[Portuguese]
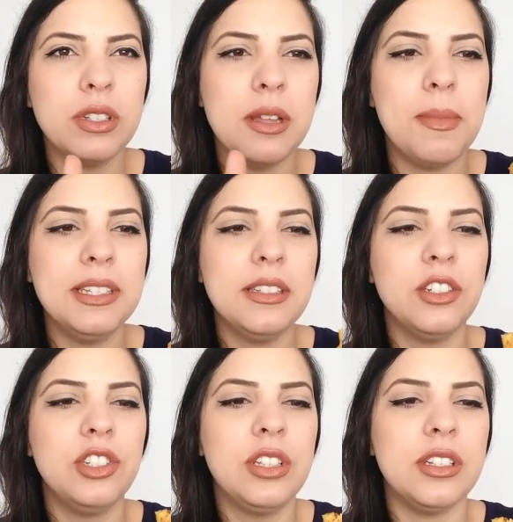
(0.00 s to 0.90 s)
Gostei
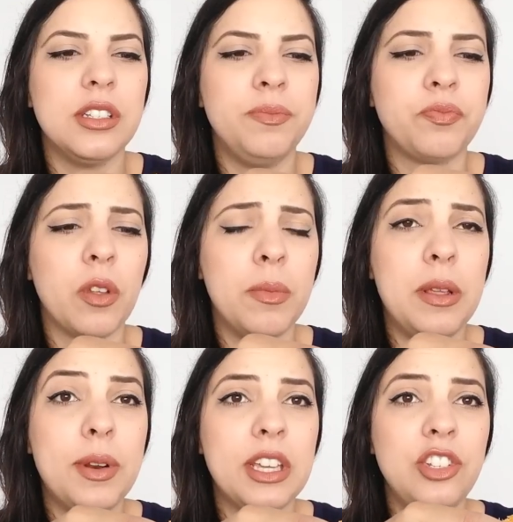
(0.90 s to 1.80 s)
bastante desse.
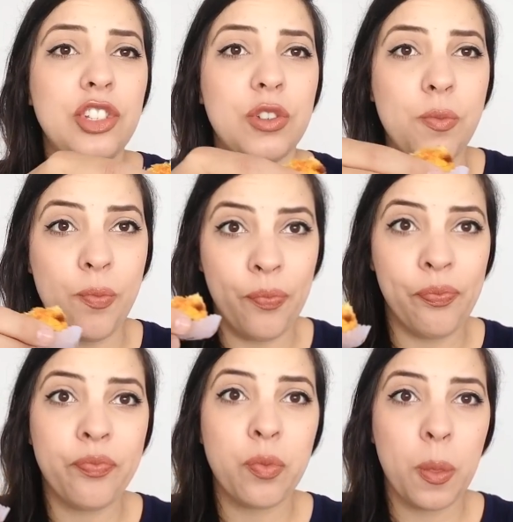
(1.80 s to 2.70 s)
Me lembra quindim.
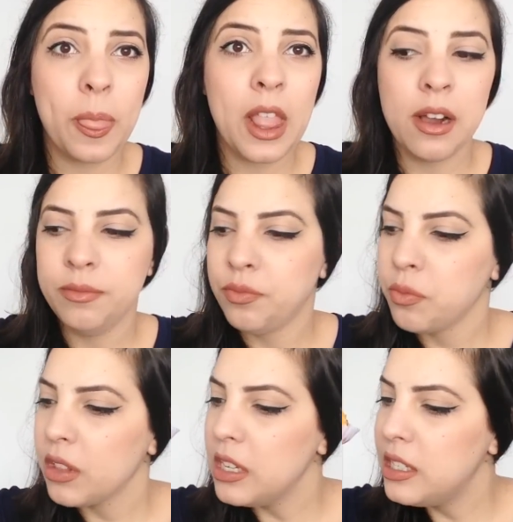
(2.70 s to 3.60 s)

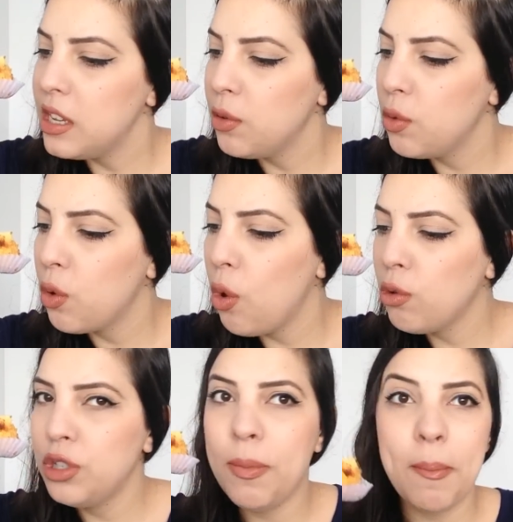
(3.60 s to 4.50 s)
Esse é o
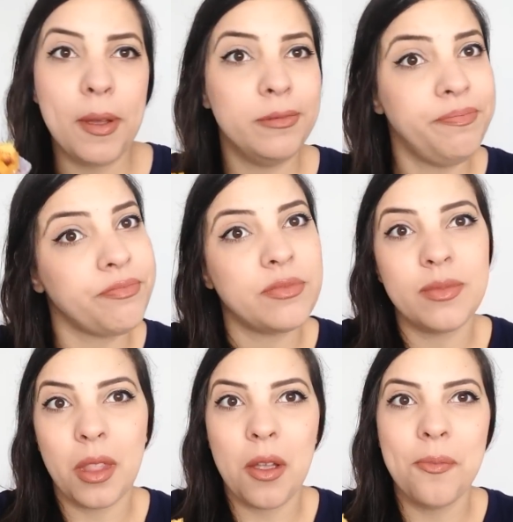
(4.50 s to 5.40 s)
coco de papel.
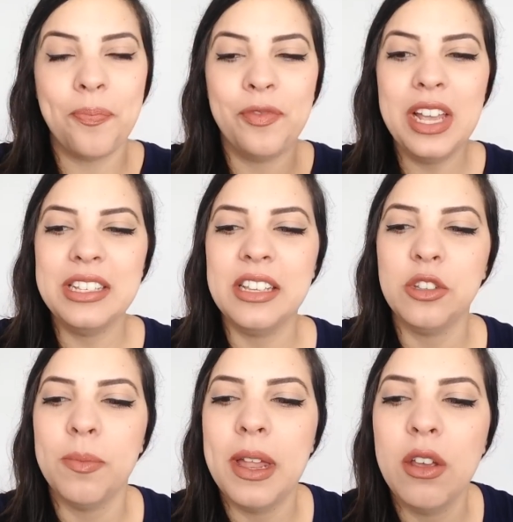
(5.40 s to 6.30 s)
Vê, se
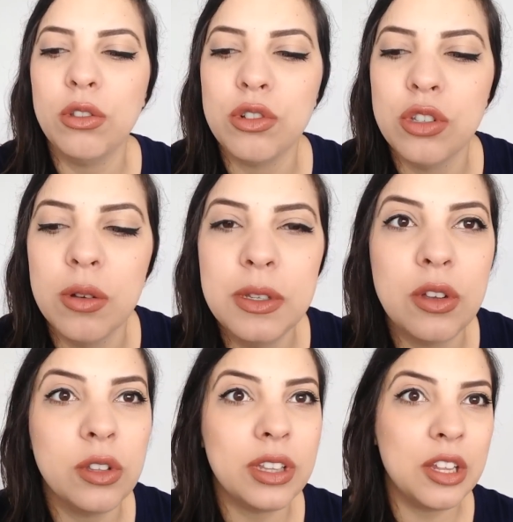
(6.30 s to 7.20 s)
vocês souberem outros
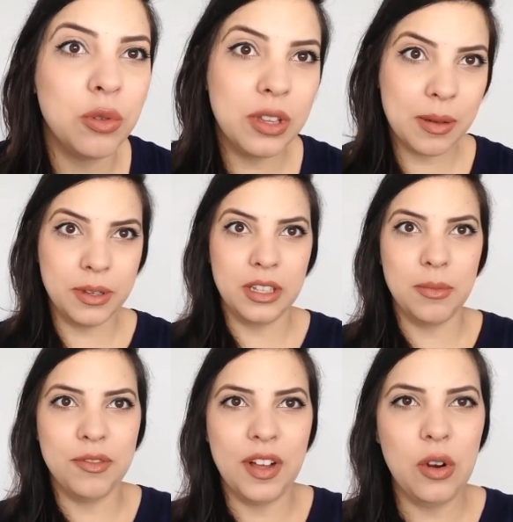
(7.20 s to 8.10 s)
nomes, eu anotei tudo que a
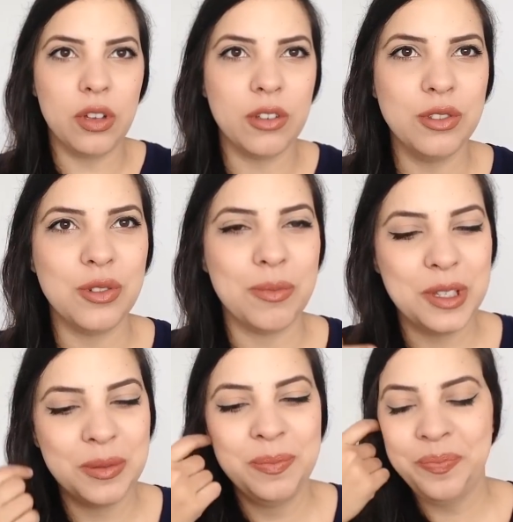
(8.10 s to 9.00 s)
menina me falou, que é os
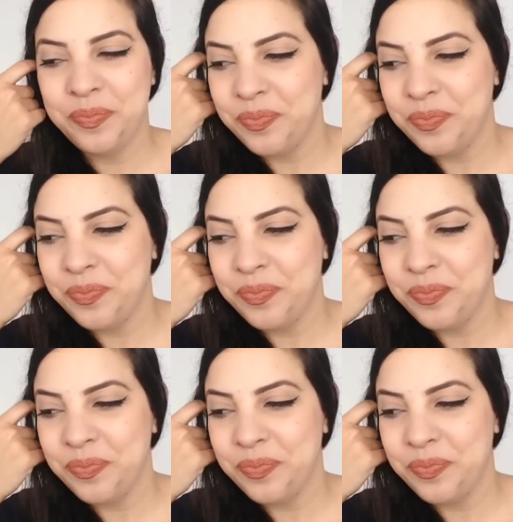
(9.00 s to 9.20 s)
nomes.